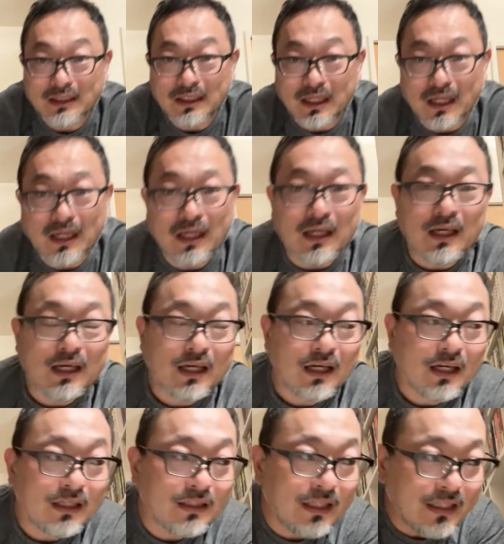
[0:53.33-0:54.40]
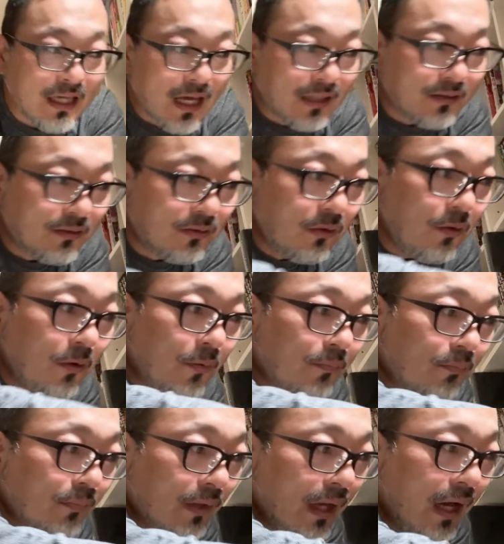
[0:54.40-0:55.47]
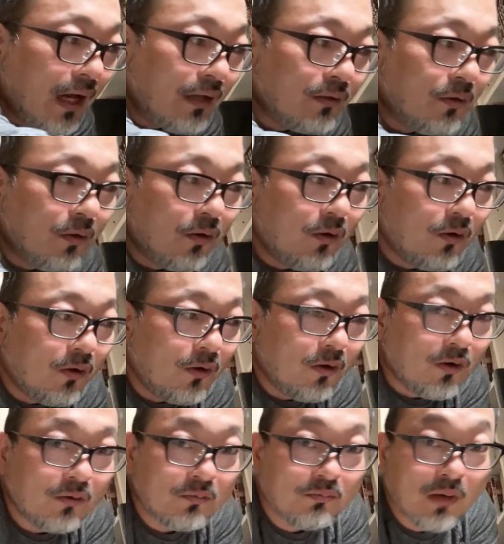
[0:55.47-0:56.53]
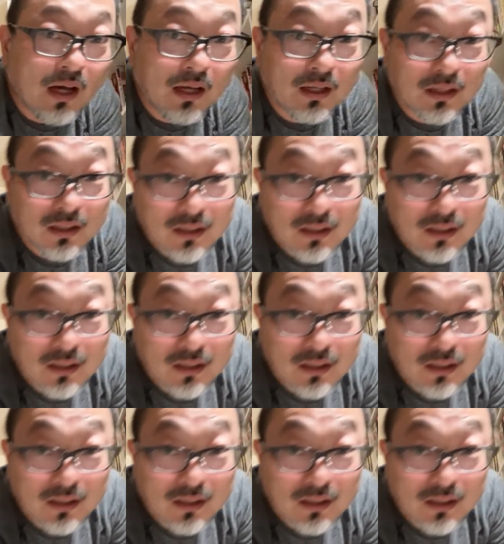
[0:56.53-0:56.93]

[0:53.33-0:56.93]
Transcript: け。で、やっと、あのー、まあ、